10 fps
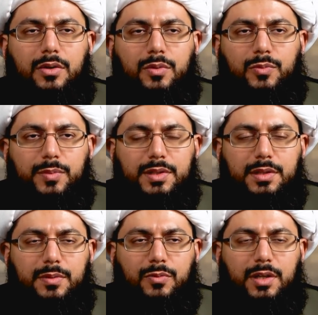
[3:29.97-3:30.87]

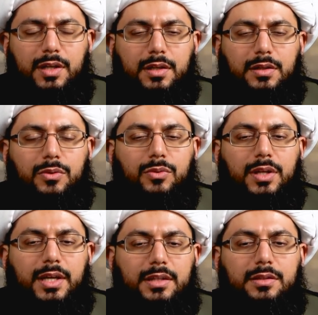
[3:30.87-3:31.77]
عمومتهم وكان يقول
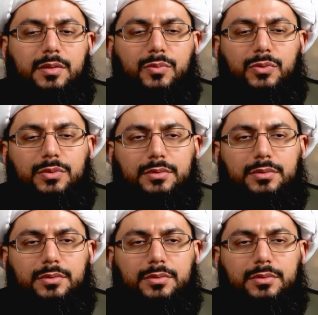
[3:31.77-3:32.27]
خدموا